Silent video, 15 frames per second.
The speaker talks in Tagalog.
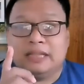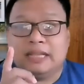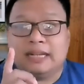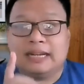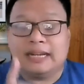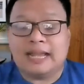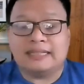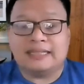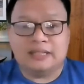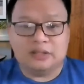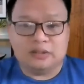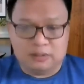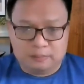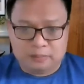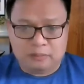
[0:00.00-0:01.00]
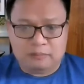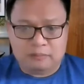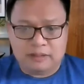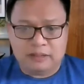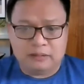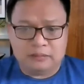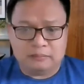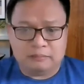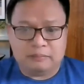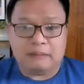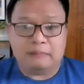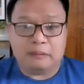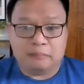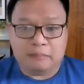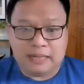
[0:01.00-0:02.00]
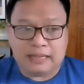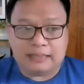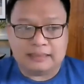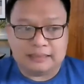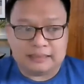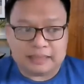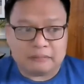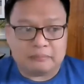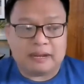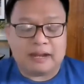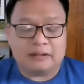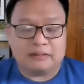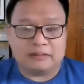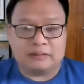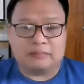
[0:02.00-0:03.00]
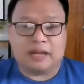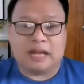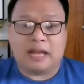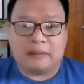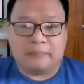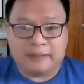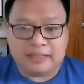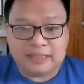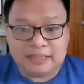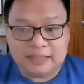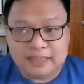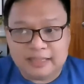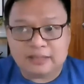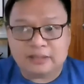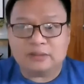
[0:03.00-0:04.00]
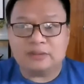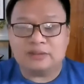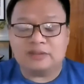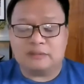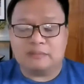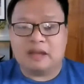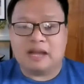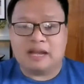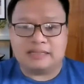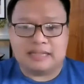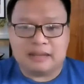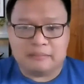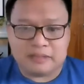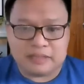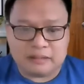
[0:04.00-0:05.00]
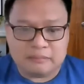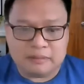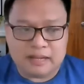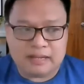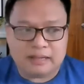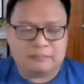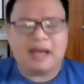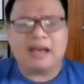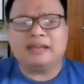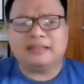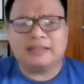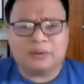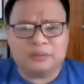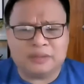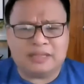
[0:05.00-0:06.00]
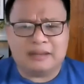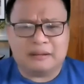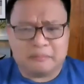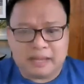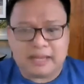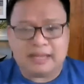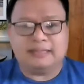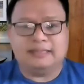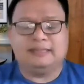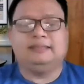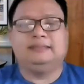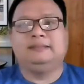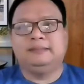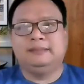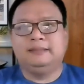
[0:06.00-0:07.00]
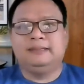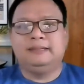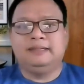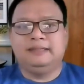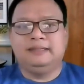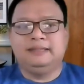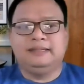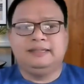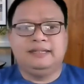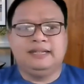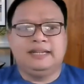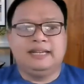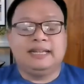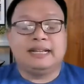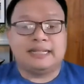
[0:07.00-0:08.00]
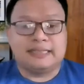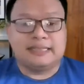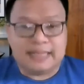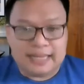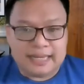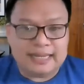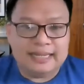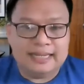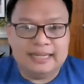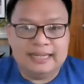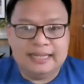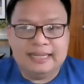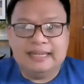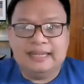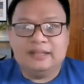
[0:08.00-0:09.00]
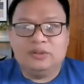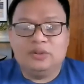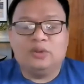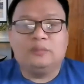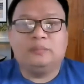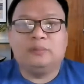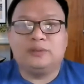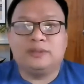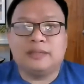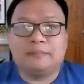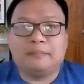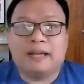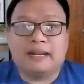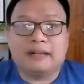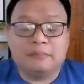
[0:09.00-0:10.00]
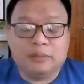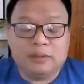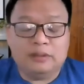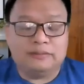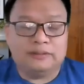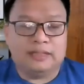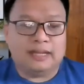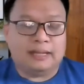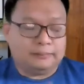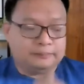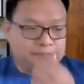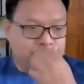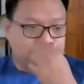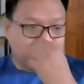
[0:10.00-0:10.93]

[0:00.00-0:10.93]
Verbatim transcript: Naranasan niyo na po ba yung pagbibilang ng trabaho sa mga kapatid ninyo, sa mga kasama sa bahay? Bakit ako na naman? Kasi doon po sa parable of the